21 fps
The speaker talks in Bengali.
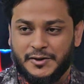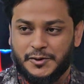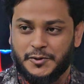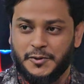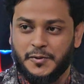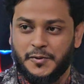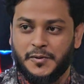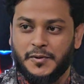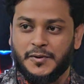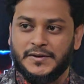
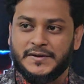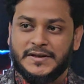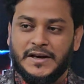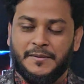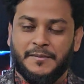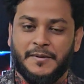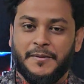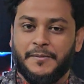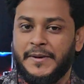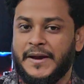সুক্রোজকে
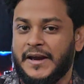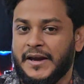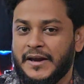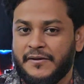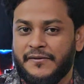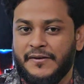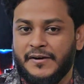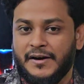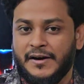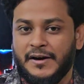আমরা
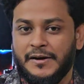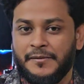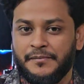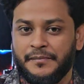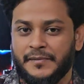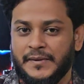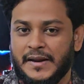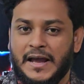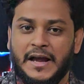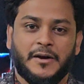ভেঙে ফেললাম
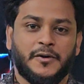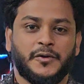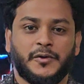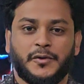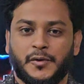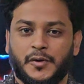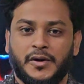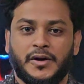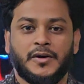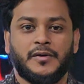এখন
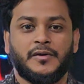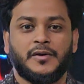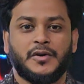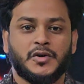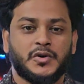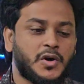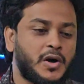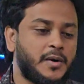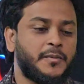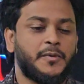তৈরি হলো
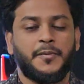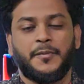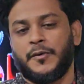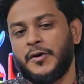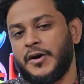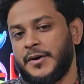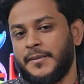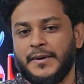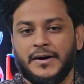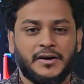সম
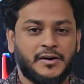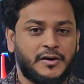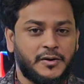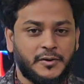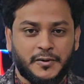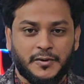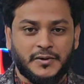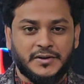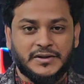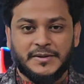পরিমাণ
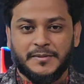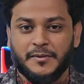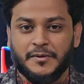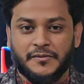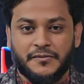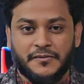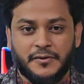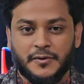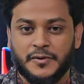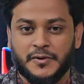গ্লুকোজ
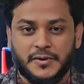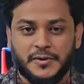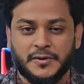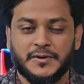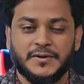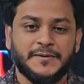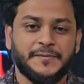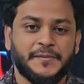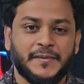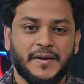এবং
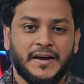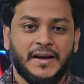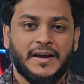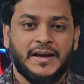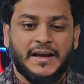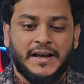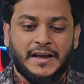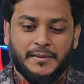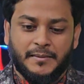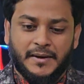ফ্রুক্টোজ
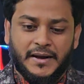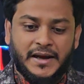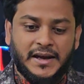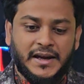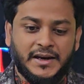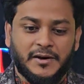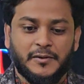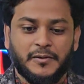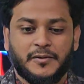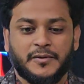এবং
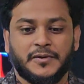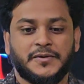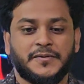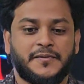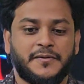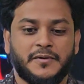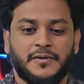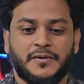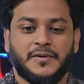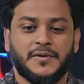এই গ্লুকোজ
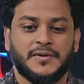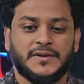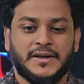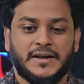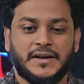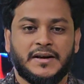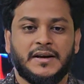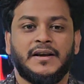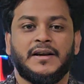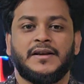
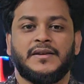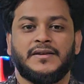ফ্রুক্টোজের